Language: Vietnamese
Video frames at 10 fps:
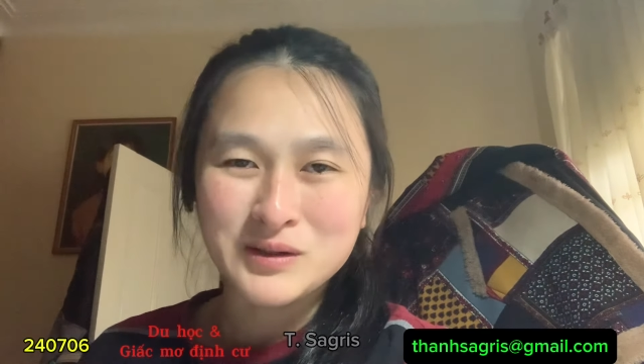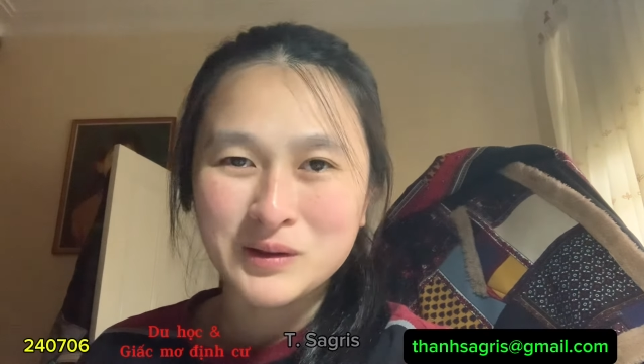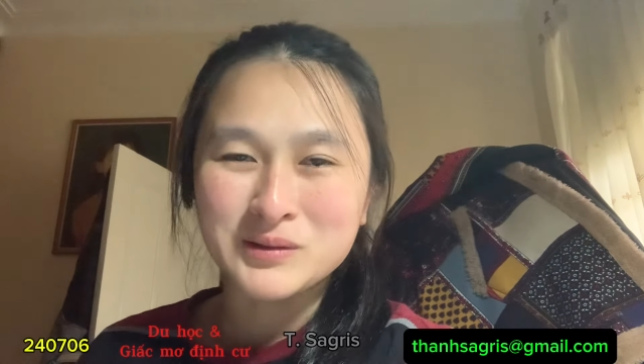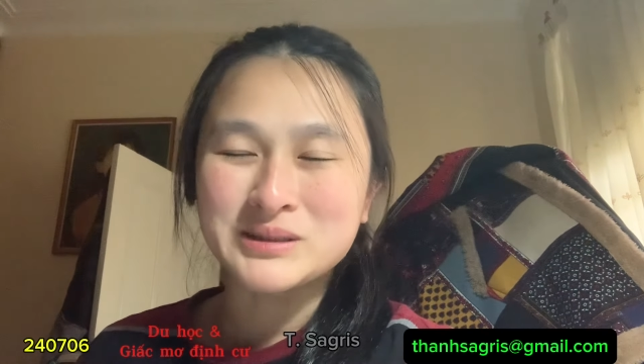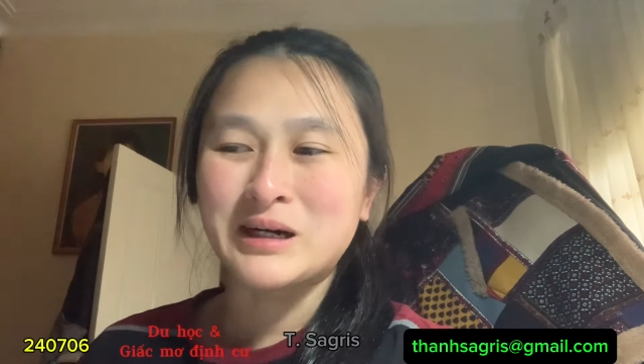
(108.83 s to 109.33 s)

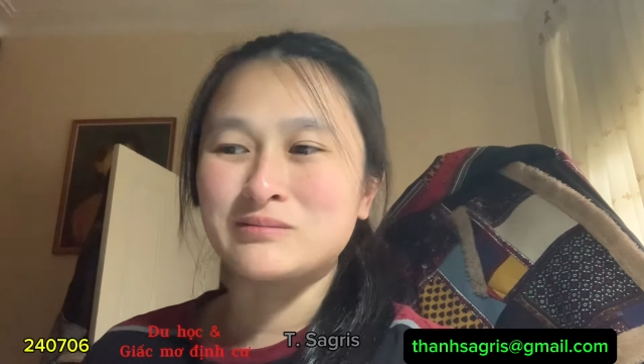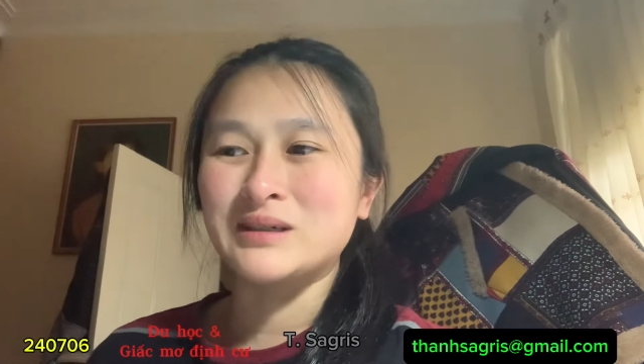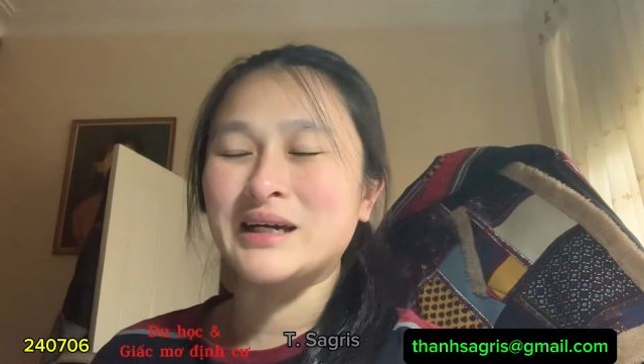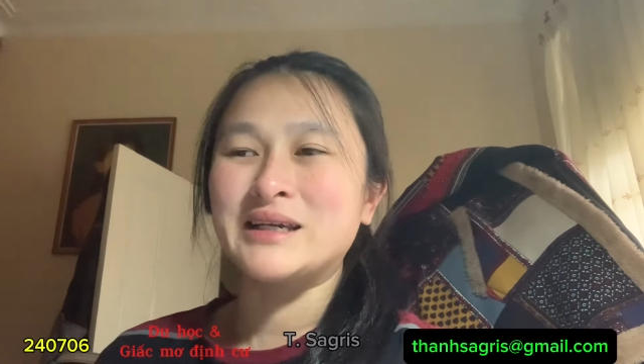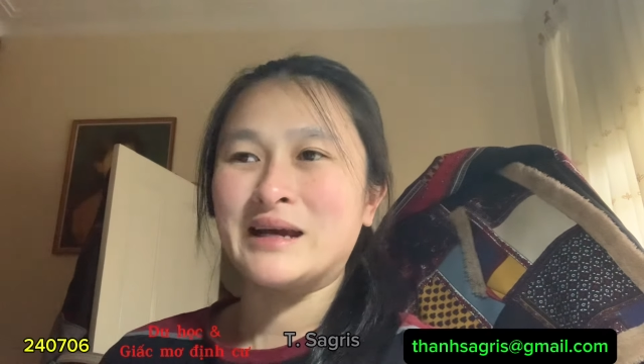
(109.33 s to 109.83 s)
vô trong
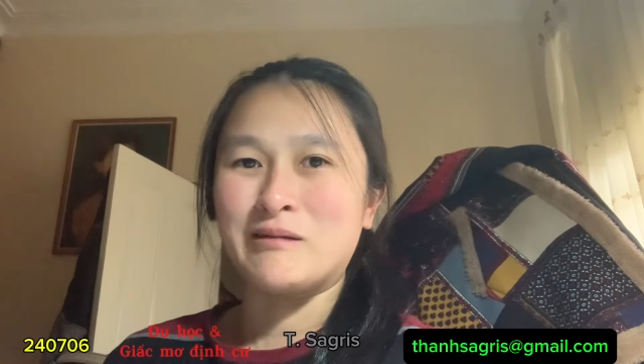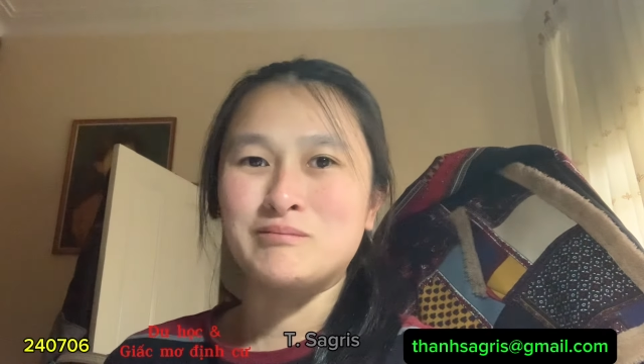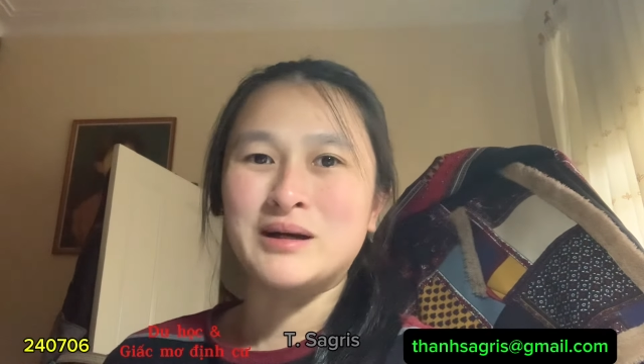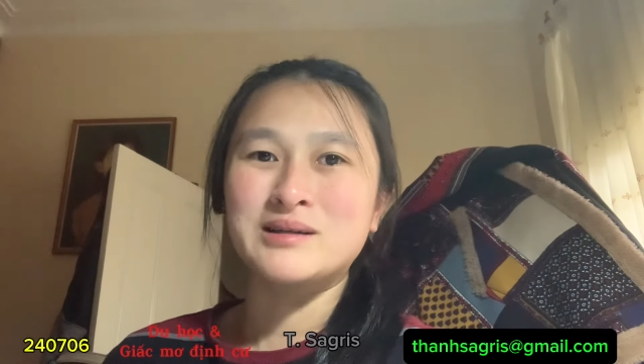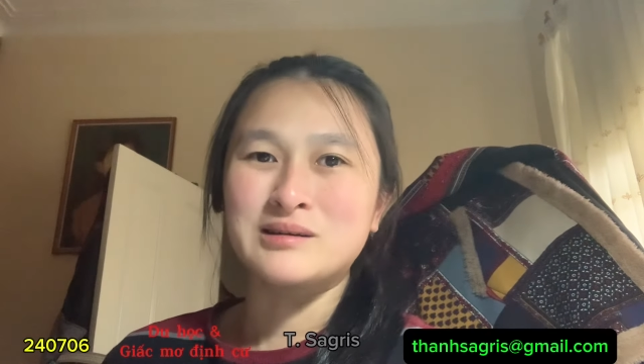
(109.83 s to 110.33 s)
cái
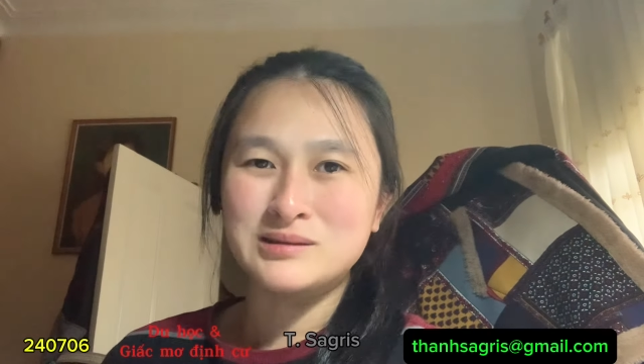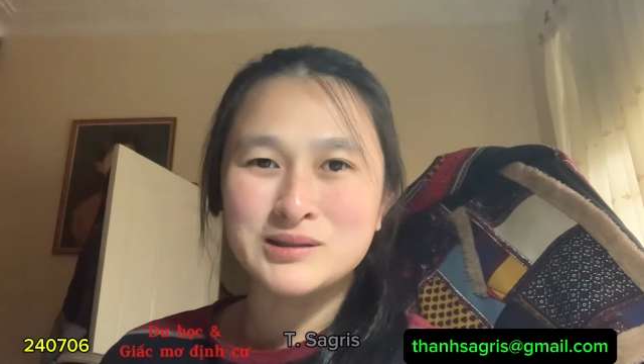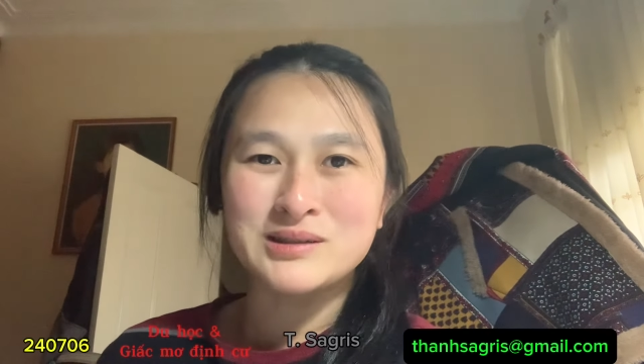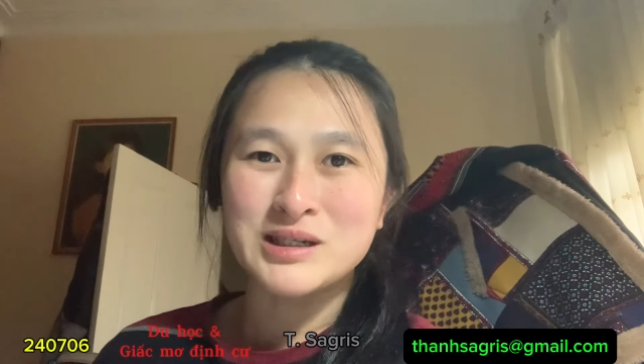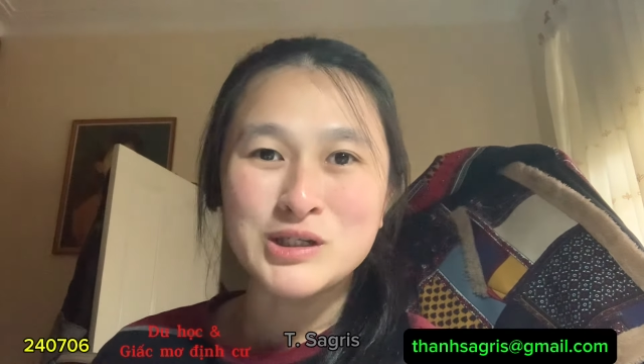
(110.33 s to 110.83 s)
dòng mà được
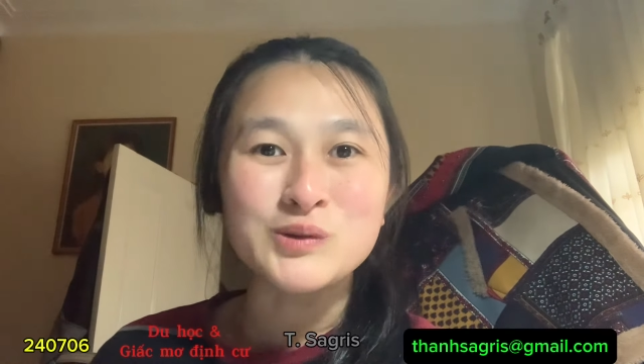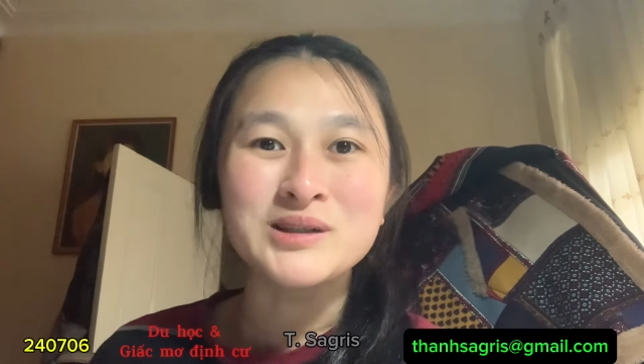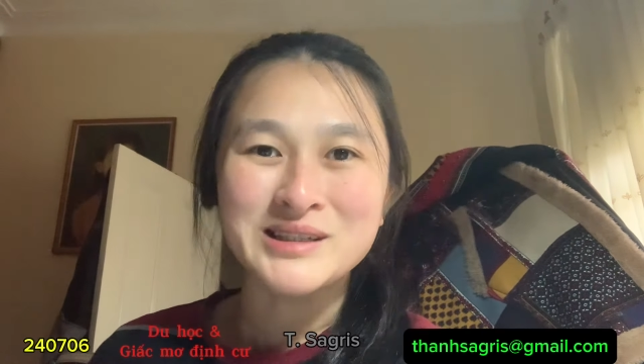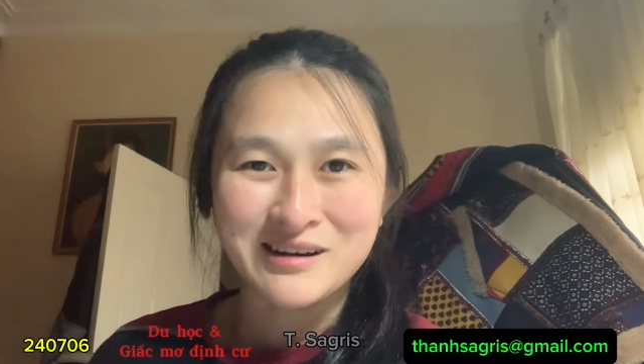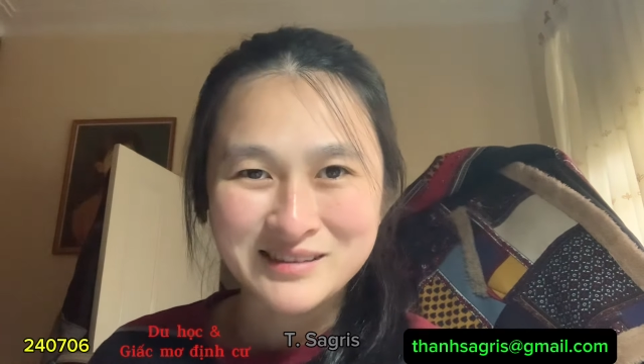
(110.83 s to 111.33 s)
di chú
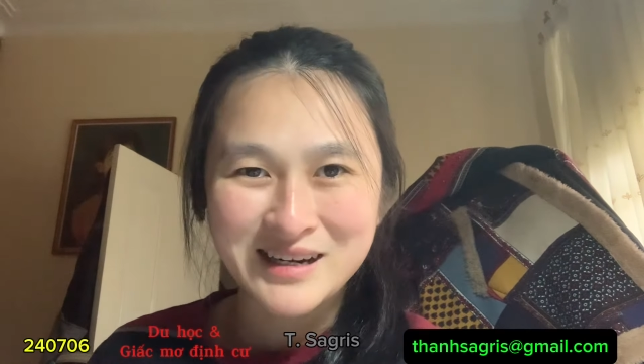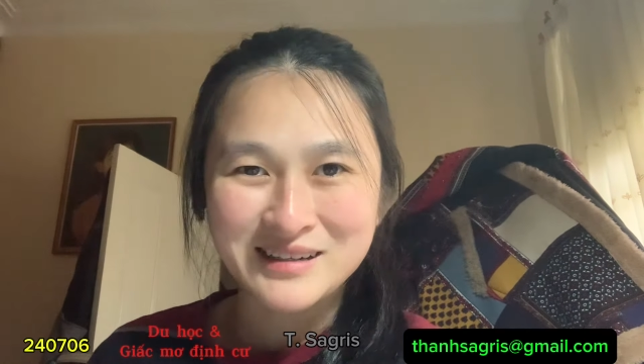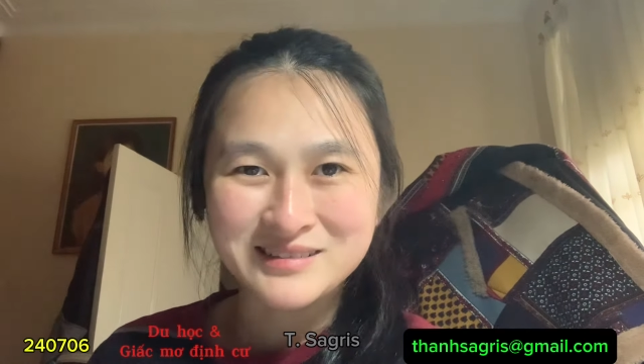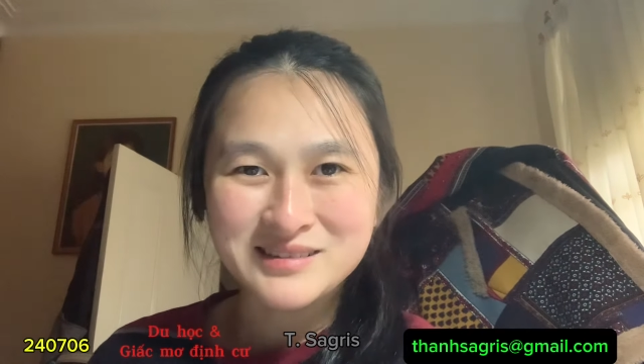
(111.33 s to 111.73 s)
nó chọn ra